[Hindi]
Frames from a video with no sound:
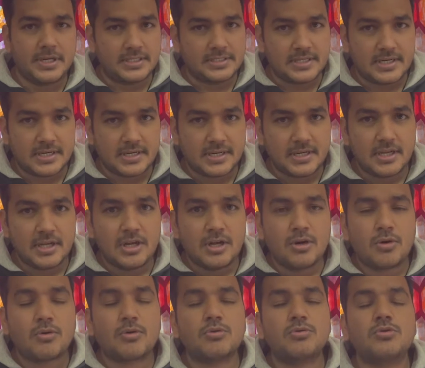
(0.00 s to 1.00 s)
डेजर्ट
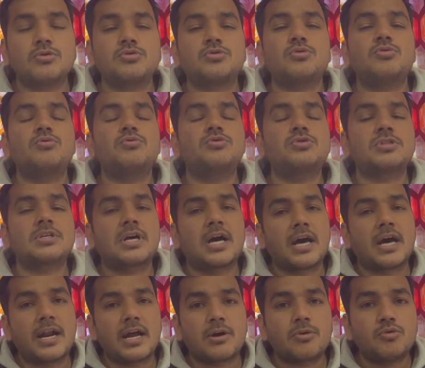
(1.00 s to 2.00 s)
और दोस्तों उस
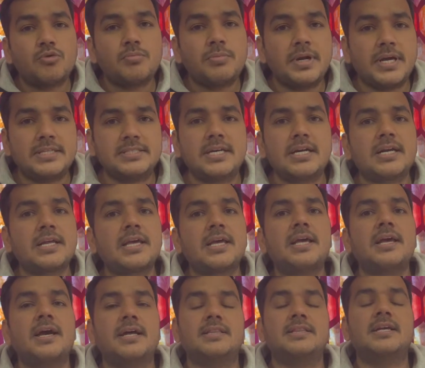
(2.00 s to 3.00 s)
काराकुम डेजर्ट के
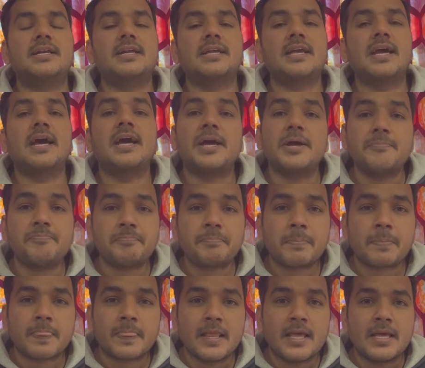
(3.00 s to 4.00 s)
अंदर क्या है
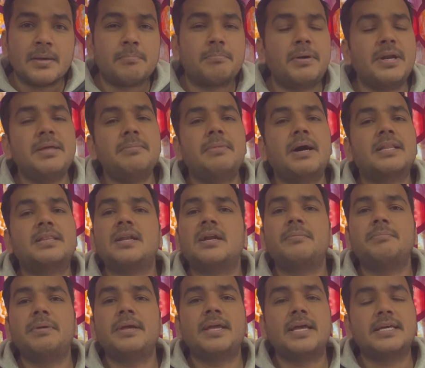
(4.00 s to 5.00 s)
बड़ी मात्रा
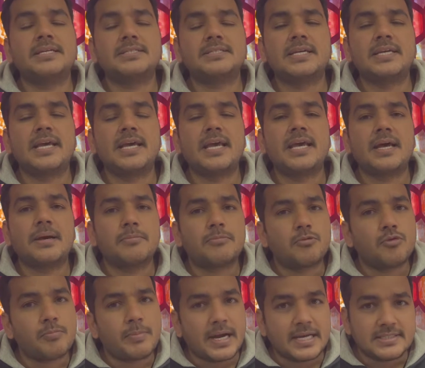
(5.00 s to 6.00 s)
में गैसें हैं
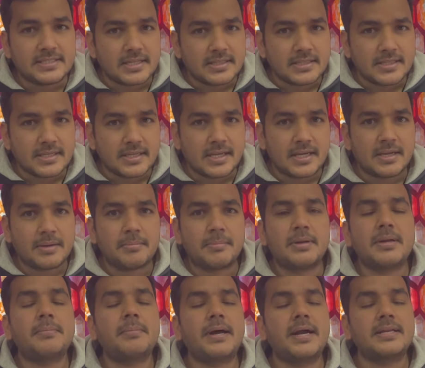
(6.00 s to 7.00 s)
वो पाई जाती हैं
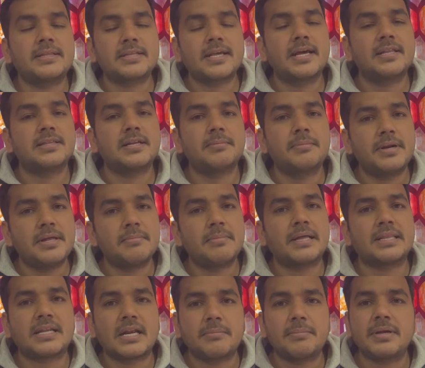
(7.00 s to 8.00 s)
मतलब अर्थ के अंदर बड़ी
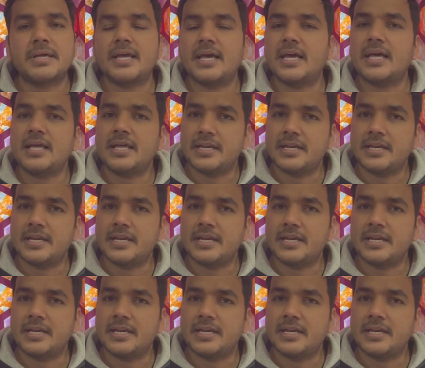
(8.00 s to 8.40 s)
मात्रा में क्या है